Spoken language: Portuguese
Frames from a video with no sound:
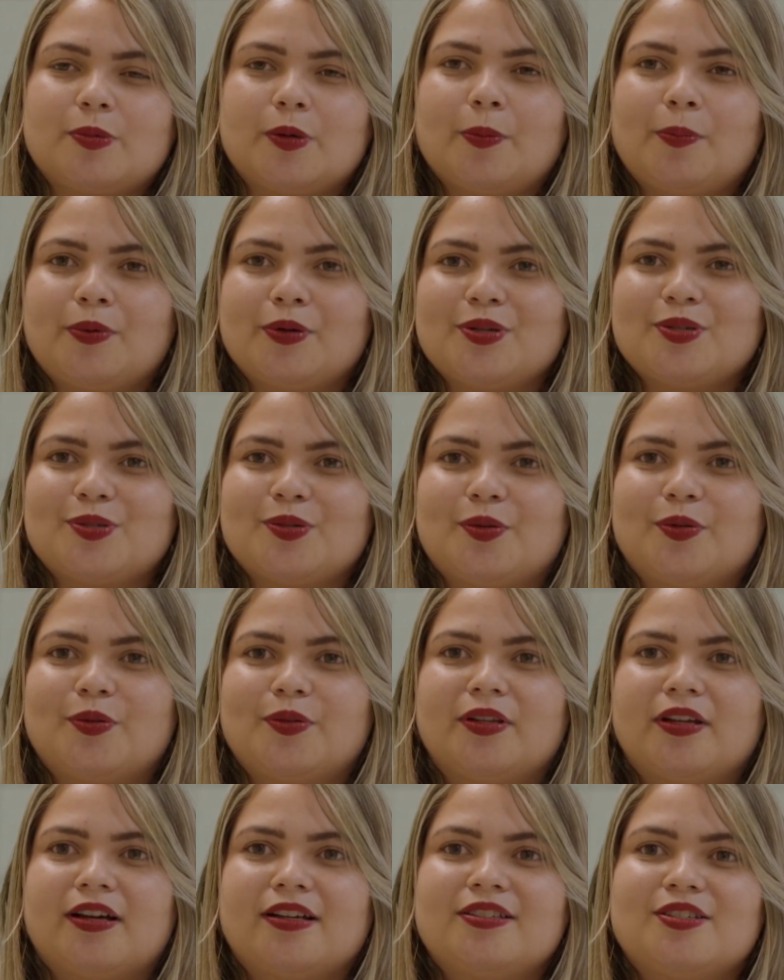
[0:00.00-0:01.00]

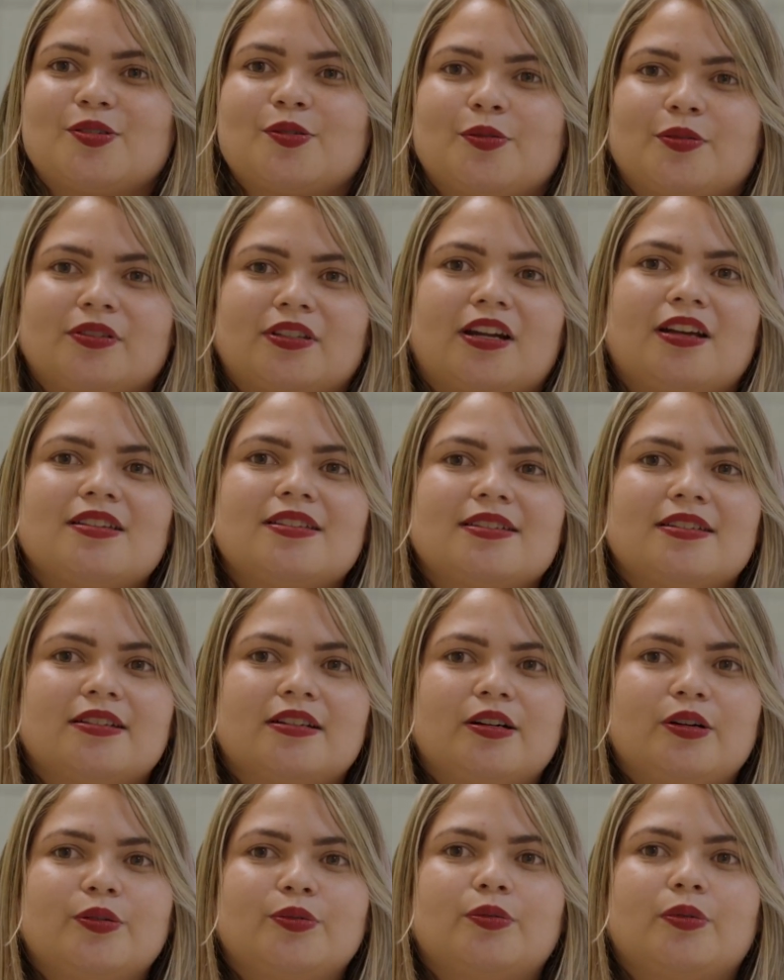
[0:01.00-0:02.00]
proporcionam a
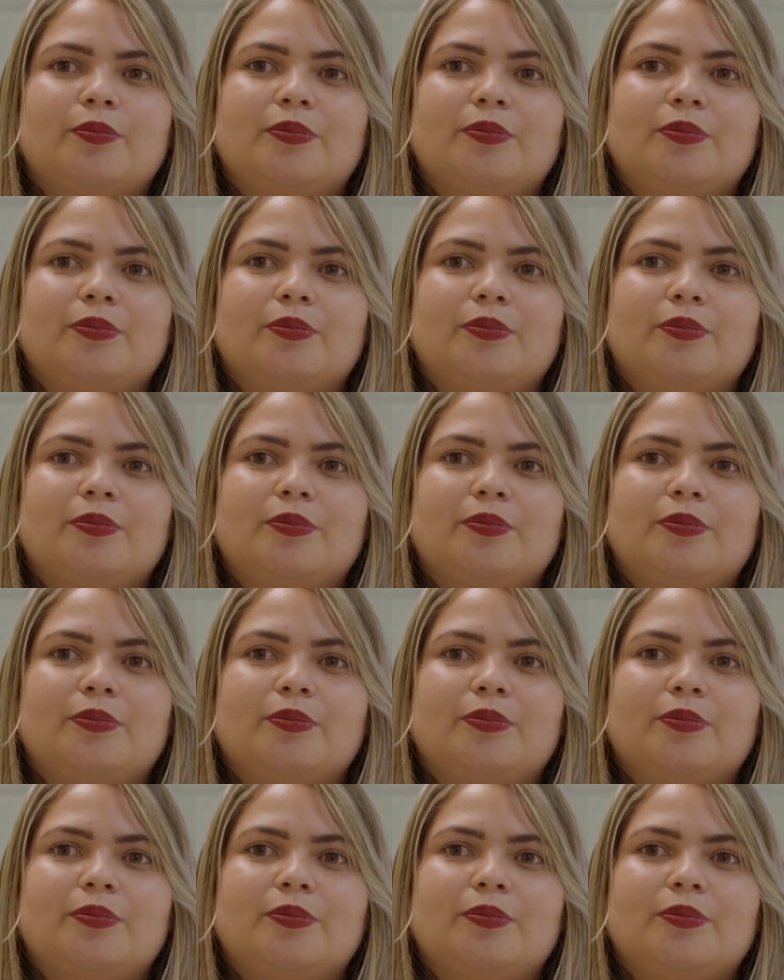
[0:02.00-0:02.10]
descontração no